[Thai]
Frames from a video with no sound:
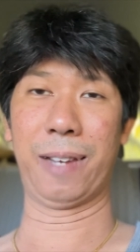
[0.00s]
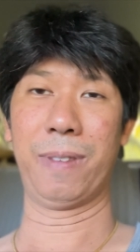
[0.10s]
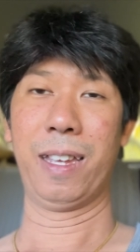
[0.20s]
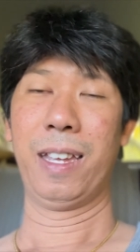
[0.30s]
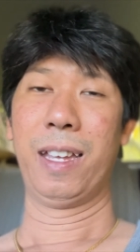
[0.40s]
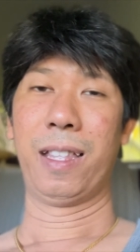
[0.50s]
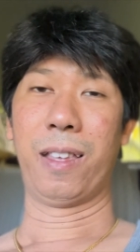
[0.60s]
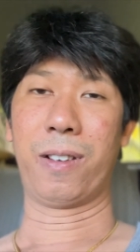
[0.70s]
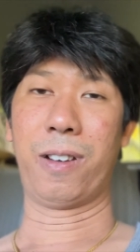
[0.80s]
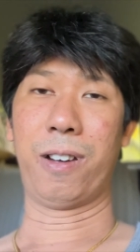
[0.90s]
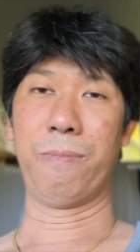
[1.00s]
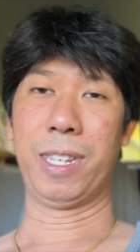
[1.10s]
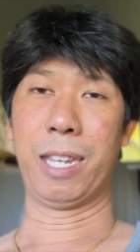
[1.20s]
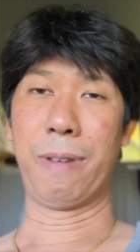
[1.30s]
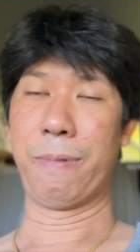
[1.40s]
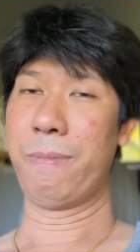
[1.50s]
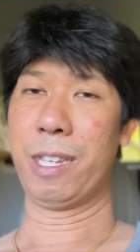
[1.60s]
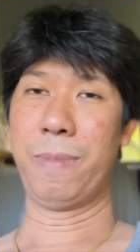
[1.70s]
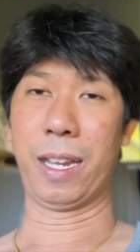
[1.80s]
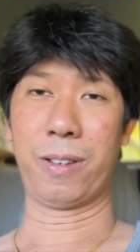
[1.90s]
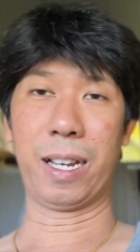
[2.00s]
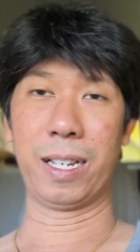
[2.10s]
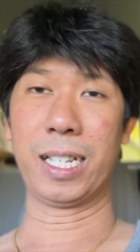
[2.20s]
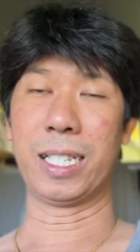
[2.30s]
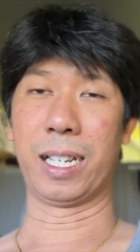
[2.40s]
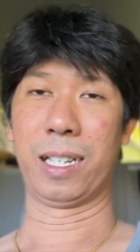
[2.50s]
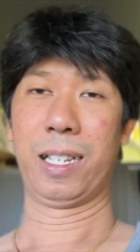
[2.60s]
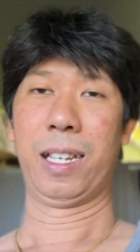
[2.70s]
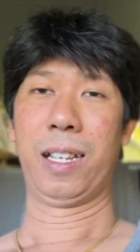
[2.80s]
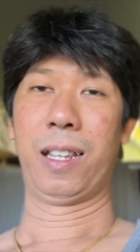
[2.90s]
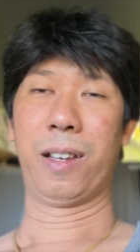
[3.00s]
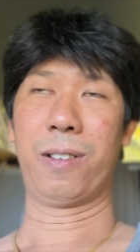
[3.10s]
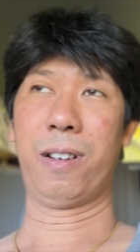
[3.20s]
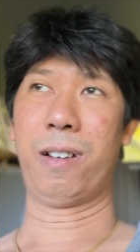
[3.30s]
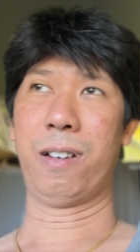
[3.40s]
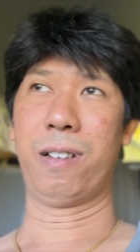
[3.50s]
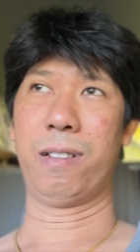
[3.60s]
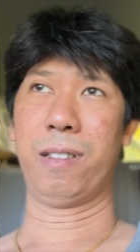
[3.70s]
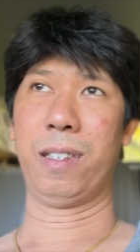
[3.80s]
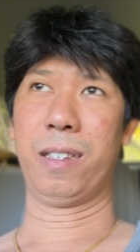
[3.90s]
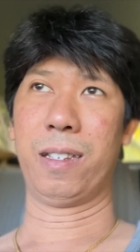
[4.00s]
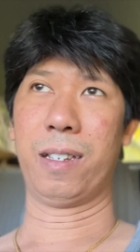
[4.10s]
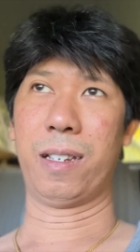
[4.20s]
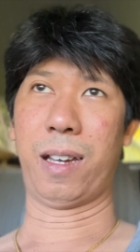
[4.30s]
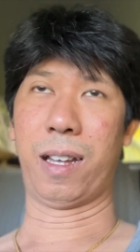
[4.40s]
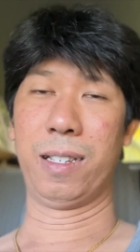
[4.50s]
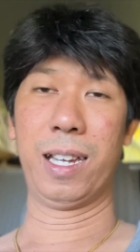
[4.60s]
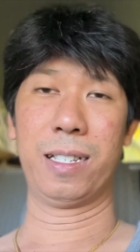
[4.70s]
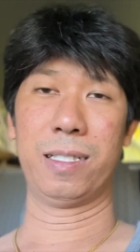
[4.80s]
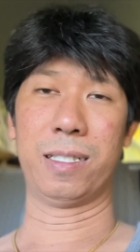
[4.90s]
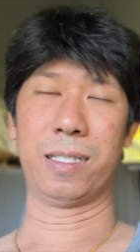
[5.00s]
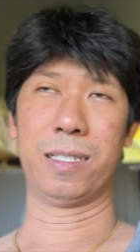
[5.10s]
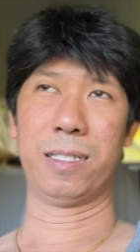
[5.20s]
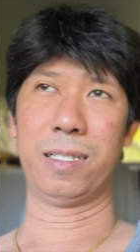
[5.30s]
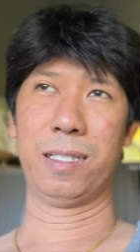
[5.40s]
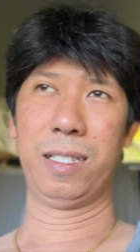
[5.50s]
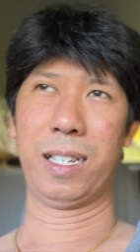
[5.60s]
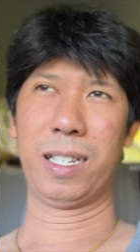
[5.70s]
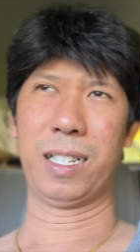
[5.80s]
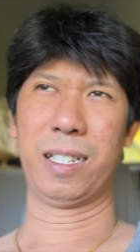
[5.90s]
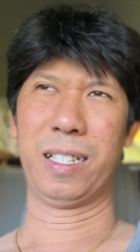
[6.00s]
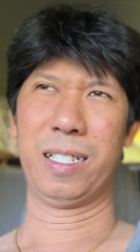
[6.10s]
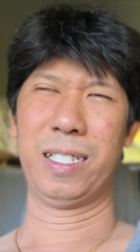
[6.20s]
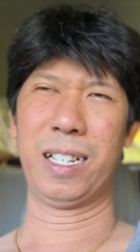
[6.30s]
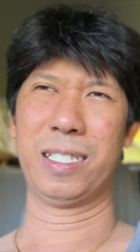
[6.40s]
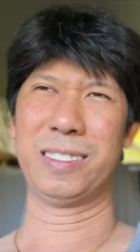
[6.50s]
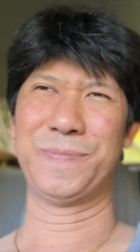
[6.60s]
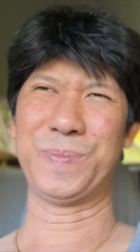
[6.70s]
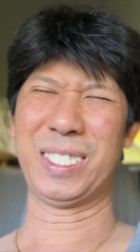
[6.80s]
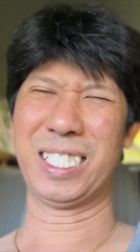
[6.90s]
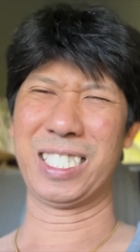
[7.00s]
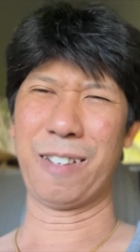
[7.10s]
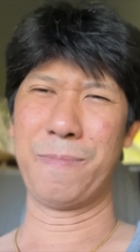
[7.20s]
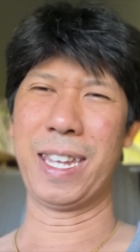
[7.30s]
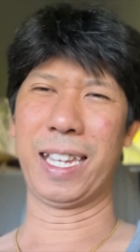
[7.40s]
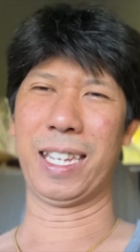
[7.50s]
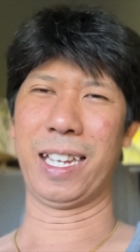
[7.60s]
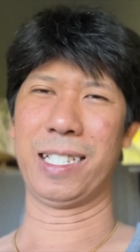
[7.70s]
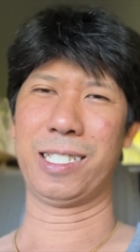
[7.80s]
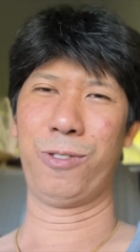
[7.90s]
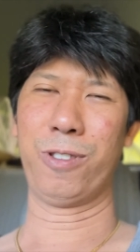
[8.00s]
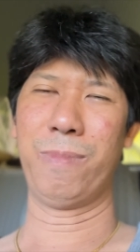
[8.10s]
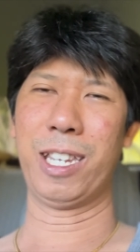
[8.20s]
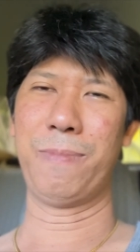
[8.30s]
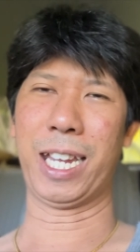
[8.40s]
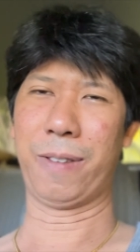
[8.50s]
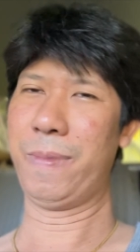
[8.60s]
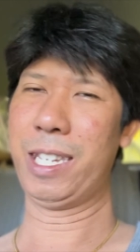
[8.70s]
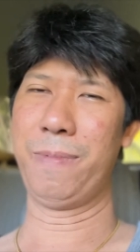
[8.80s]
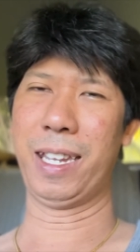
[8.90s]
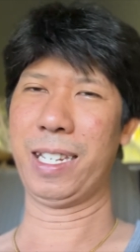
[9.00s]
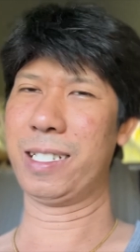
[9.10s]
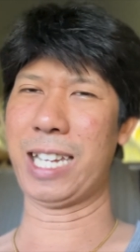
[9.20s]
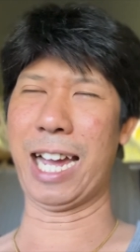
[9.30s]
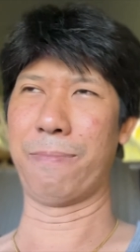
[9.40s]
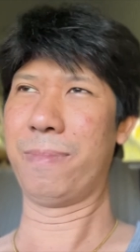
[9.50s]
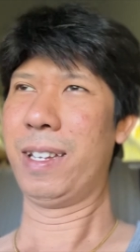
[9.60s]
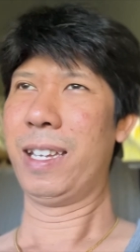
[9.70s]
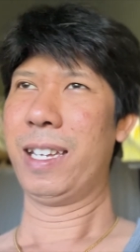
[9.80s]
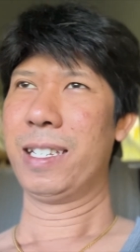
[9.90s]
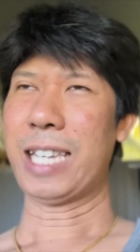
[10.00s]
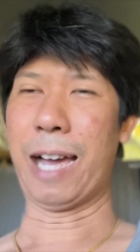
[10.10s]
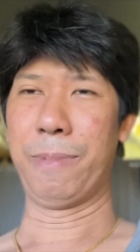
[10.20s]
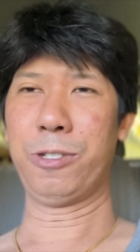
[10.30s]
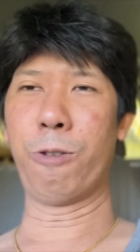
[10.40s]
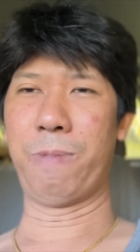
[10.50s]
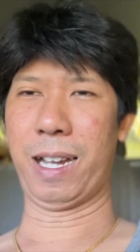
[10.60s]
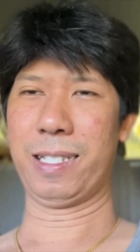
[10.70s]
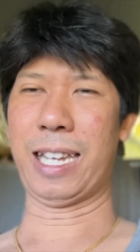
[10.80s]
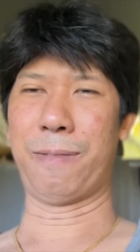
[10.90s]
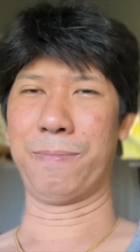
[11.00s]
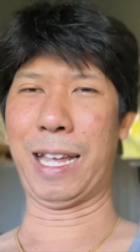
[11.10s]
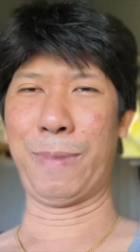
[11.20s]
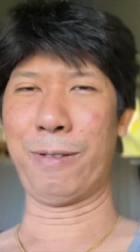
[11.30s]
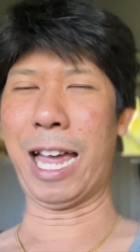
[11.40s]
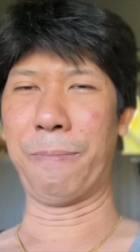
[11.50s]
ครับ แล้วก็มีทะเบียนไม่มีทะเบียนก็อีกเรื่องหนึ่งแล้วก็อ่าเรื่องเรื่องเรื่องทะเบียนเนี่ยซื้อรถมีทะเบียนกับไม่มีทะเบียนนี่คือถามถามไม่จบอะถามถามแล้วถาม